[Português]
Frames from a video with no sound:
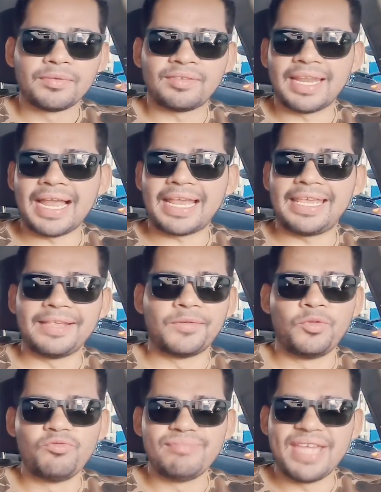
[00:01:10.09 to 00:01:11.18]
Será que
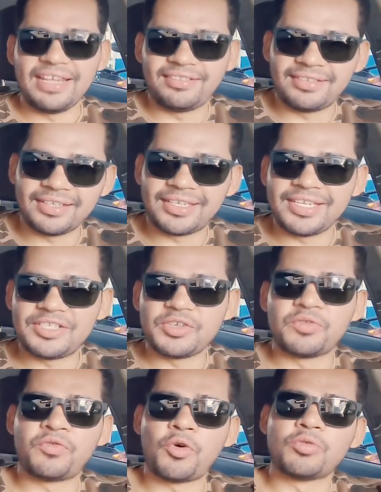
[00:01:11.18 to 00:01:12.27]
no mês seguinte
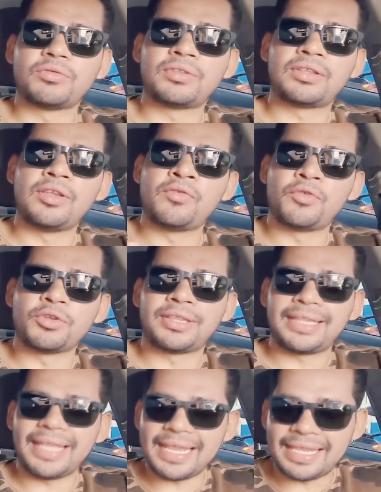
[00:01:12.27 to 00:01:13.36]
eu vou eu vou
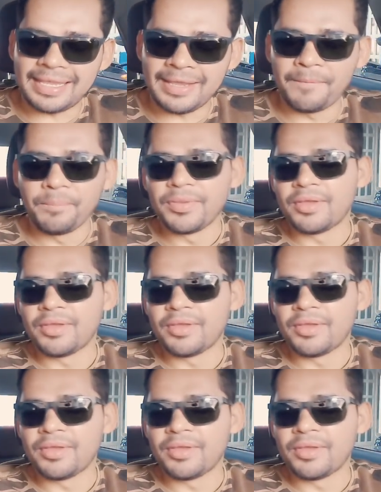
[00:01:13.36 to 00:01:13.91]
ter que